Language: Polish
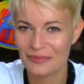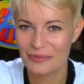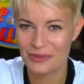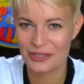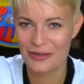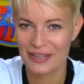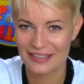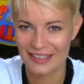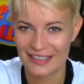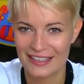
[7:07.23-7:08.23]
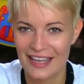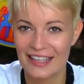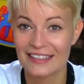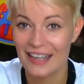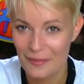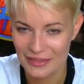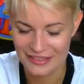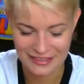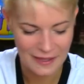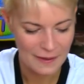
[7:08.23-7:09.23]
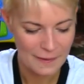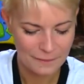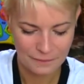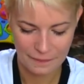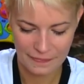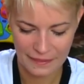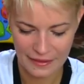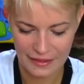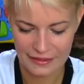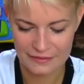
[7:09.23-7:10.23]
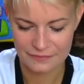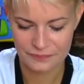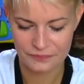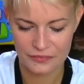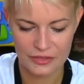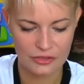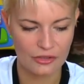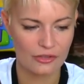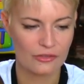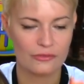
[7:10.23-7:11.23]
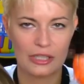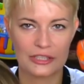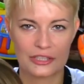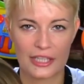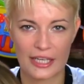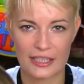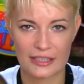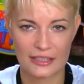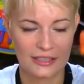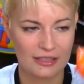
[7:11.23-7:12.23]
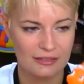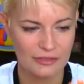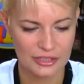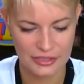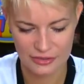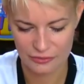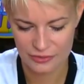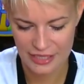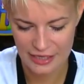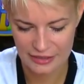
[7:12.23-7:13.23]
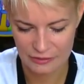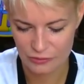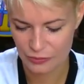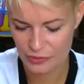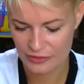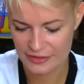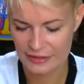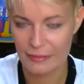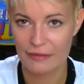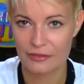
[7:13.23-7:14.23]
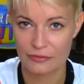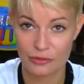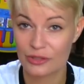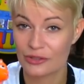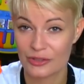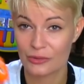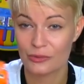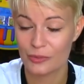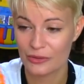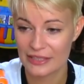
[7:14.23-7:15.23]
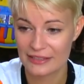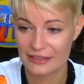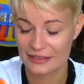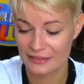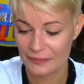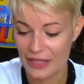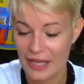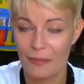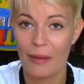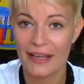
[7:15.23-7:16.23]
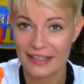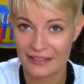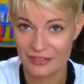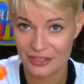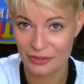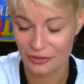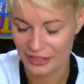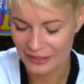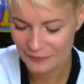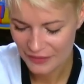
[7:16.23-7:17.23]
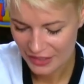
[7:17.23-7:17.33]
to puszczała taki atrament. Mm, to właśnie, e, właśnie są te ulubione zabawki. W ogóle to jest ulubiona e, bajka Wiktorii,